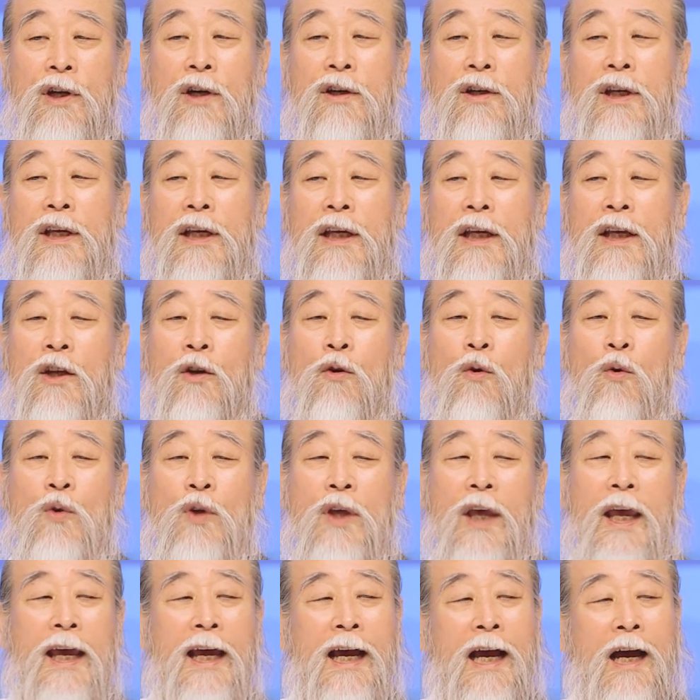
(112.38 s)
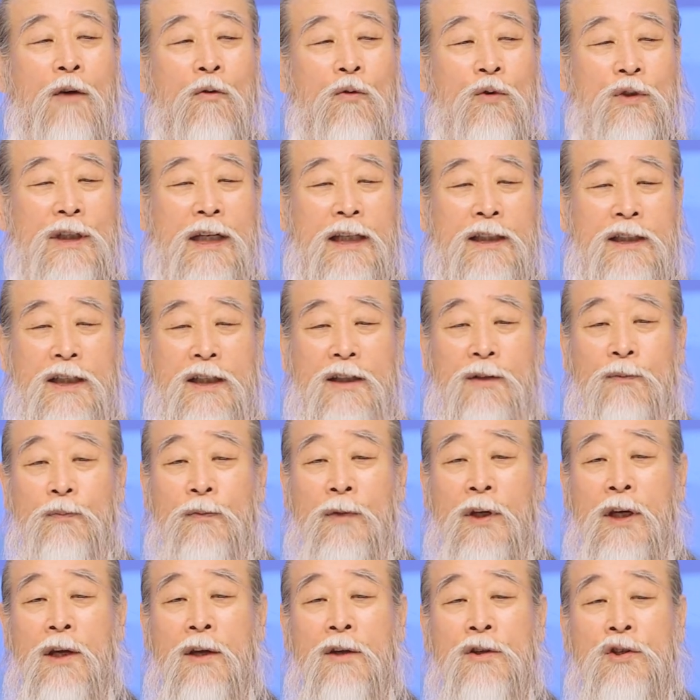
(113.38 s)
널리 이롭게 하고자 지금
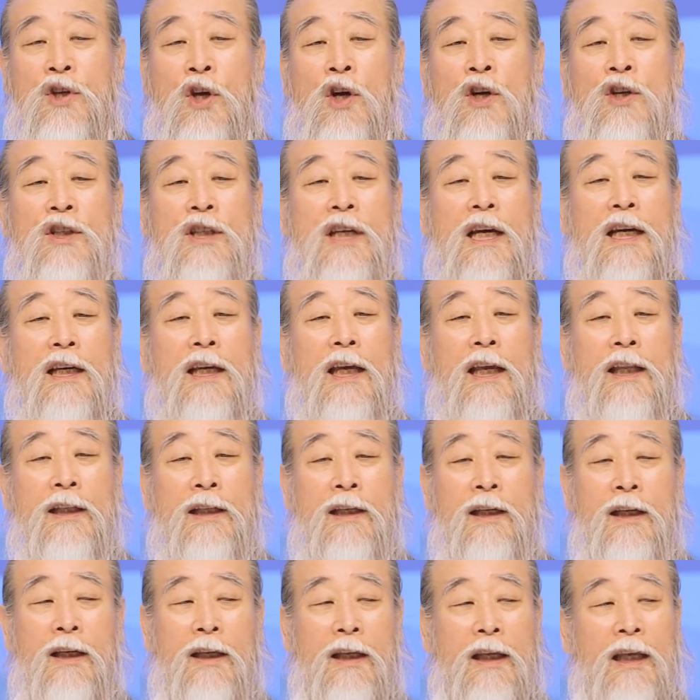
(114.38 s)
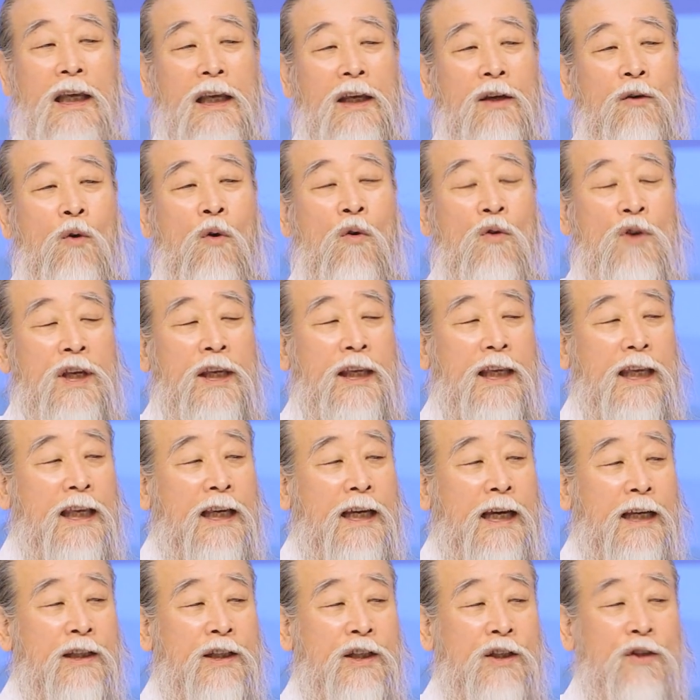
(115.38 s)
성장한 이 홍익
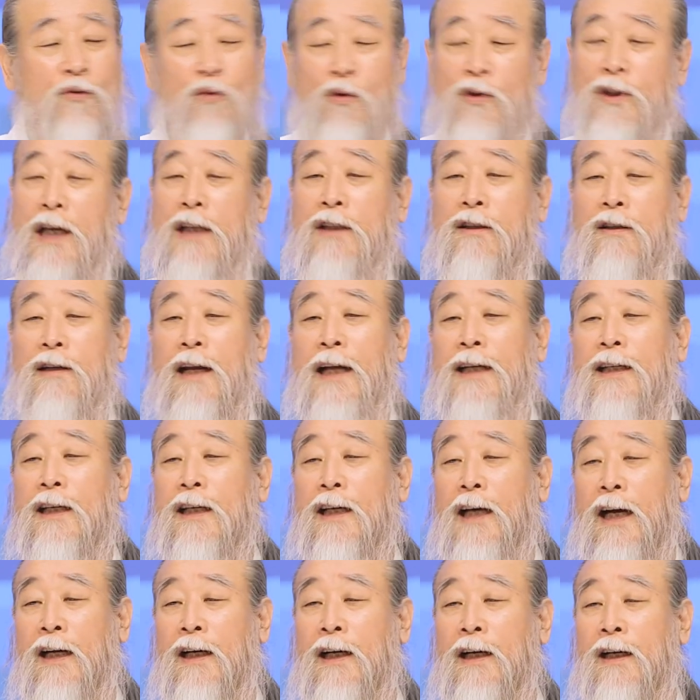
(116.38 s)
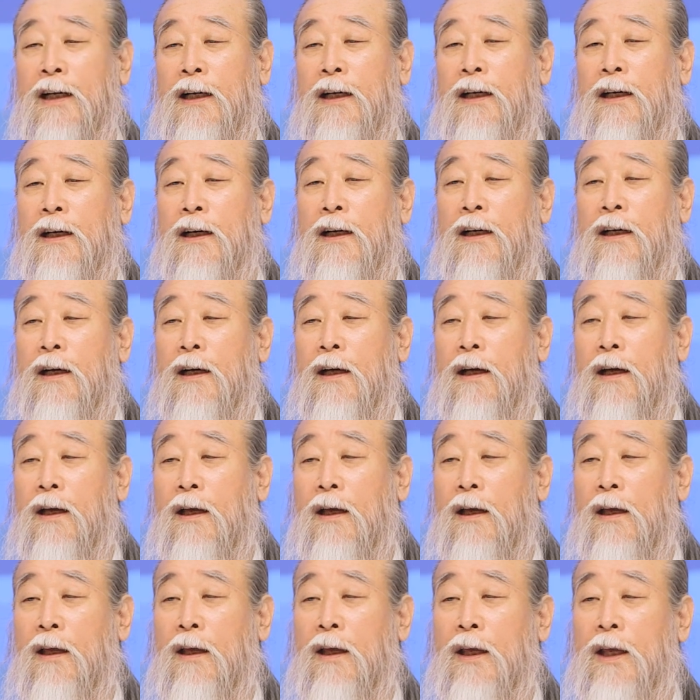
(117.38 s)
인간 지도자들 아닌가
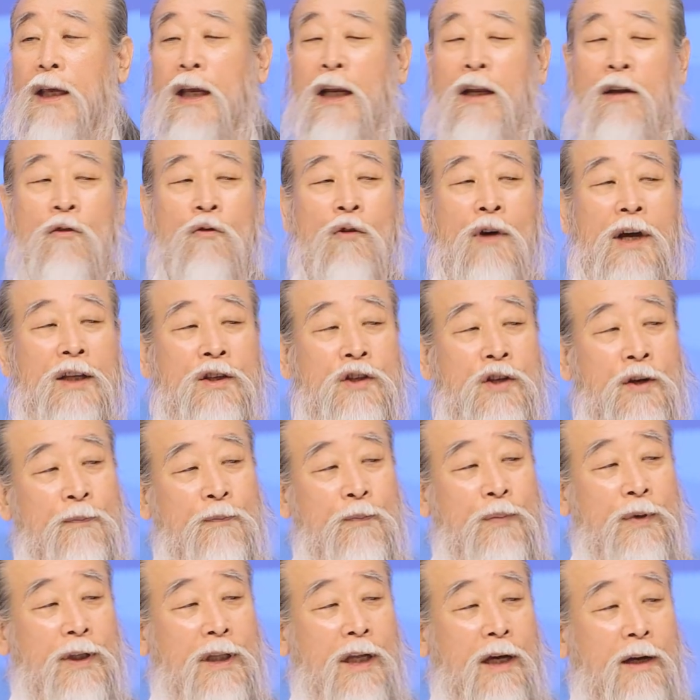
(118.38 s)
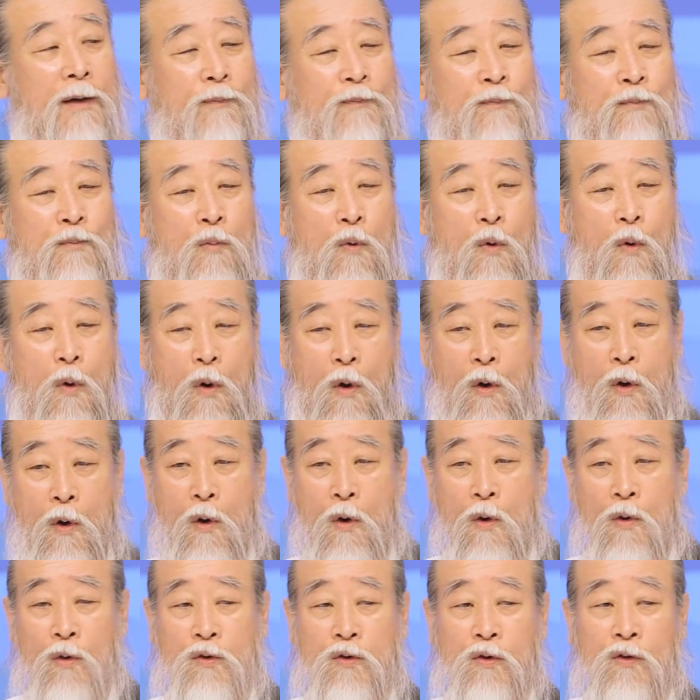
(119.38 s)
인류가 전보다
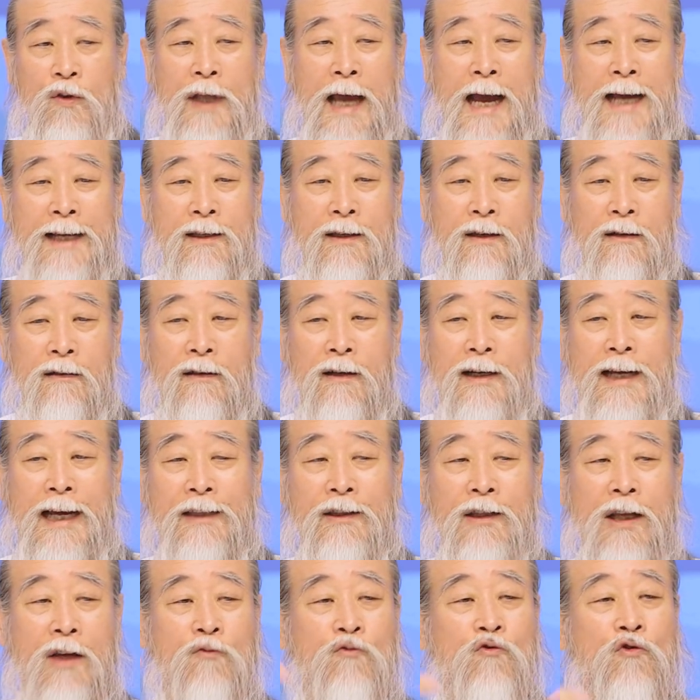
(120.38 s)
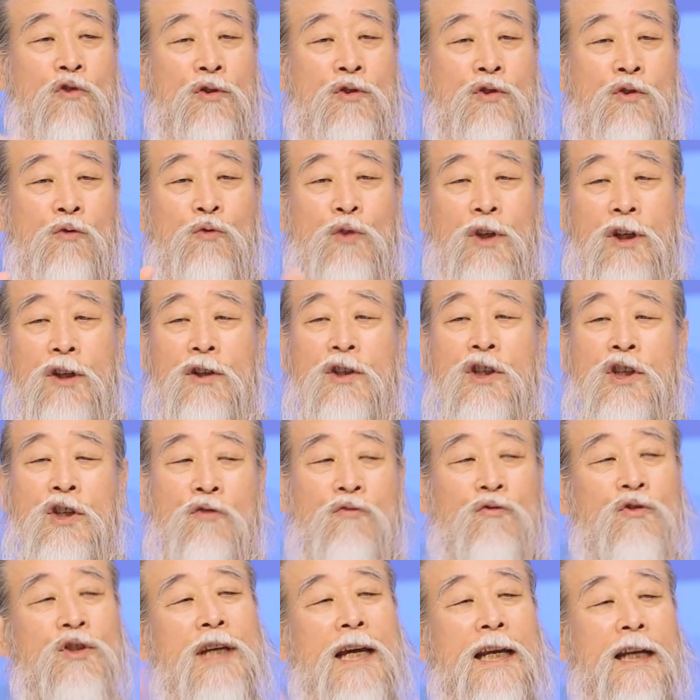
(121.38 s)
모든 환경을 갖다 주어서 우리를
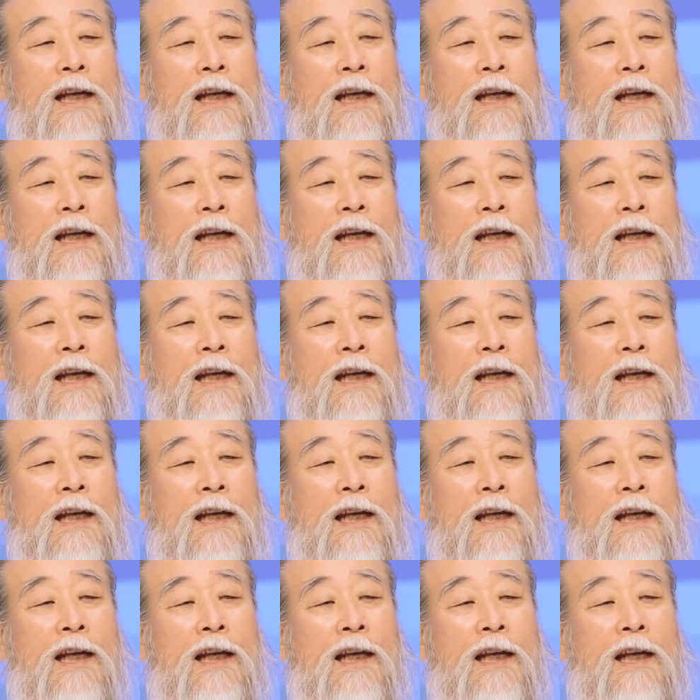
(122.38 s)
키우지